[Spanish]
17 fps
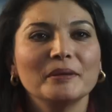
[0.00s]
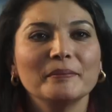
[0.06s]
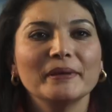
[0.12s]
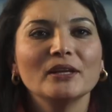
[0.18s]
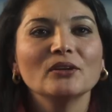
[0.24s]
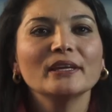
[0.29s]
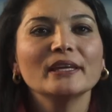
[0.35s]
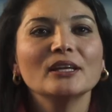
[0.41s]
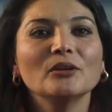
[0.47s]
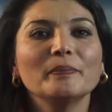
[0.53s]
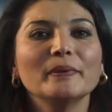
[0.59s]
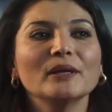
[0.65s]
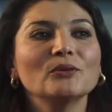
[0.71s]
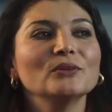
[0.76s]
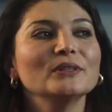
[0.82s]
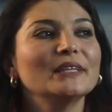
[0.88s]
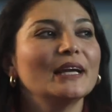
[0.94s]
Primero quiero
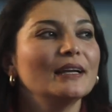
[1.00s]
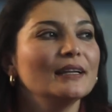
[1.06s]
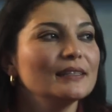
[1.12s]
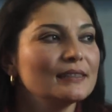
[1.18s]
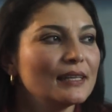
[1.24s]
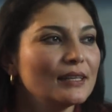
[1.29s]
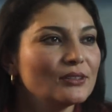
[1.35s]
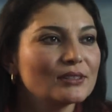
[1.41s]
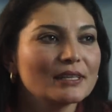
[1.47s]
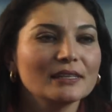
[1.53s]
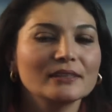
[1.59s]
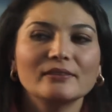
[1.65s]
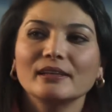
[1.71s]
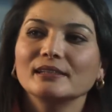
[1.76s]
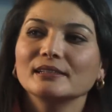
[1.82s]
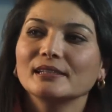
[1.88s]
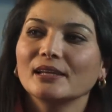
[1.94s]
preguntarles a los que
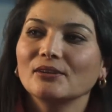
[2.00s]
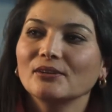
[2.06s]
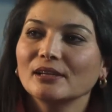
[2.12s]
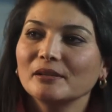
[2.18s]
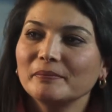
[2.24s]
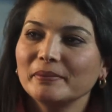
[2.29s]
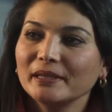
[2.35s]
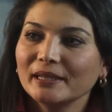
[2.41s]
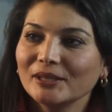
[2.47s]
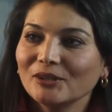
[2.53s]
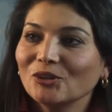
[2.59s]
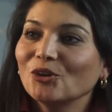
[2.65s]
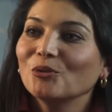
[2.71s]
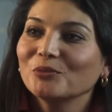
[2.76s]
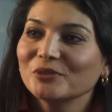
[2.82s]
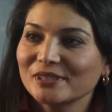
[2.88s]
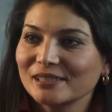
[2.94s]
realizaron el video
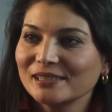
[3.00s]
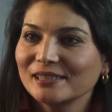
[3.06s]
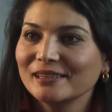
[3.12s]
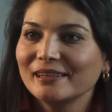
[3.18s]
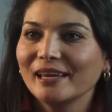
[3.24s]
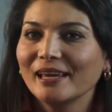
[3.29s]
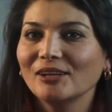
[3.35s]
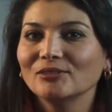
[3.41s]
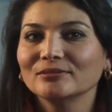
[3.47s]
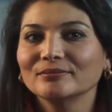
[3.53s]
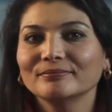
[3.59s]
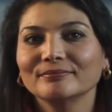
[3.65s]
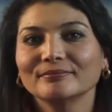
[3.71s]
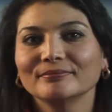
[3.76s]
cómo se sintieron.